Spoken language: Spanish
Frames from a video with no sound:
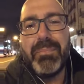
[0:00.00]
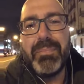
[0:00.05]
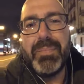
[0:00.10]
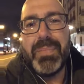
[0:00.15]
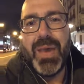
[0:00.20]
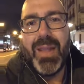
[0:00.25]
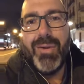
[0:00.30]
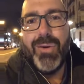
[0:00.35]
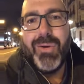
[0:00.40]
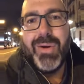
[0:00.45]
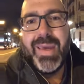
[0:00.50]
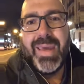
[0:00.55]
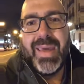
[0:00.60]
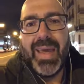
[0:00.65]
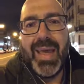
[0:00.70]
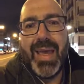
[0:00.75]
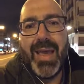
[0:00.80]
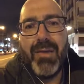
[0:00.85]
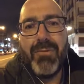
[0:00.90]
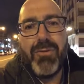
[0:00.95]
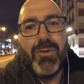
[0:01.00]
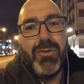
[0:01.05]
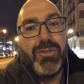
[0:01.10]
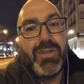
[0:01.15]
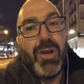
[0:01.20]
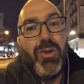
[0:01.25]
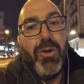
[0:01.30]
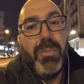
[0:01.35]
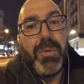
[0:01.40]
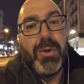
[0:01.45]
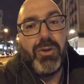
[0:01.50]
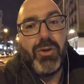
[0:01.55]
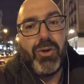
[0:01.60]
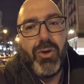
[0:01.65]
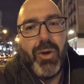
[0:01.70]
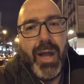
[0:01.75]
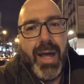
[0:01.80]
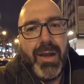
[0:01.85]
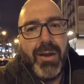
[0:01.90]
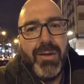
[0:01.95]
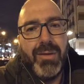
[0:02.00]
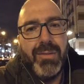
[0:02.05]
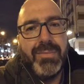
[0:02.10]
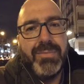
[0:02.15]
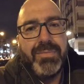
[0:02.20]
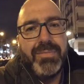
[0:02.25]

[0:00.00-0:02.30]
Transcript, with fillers: pero que fue un saludo protocolario.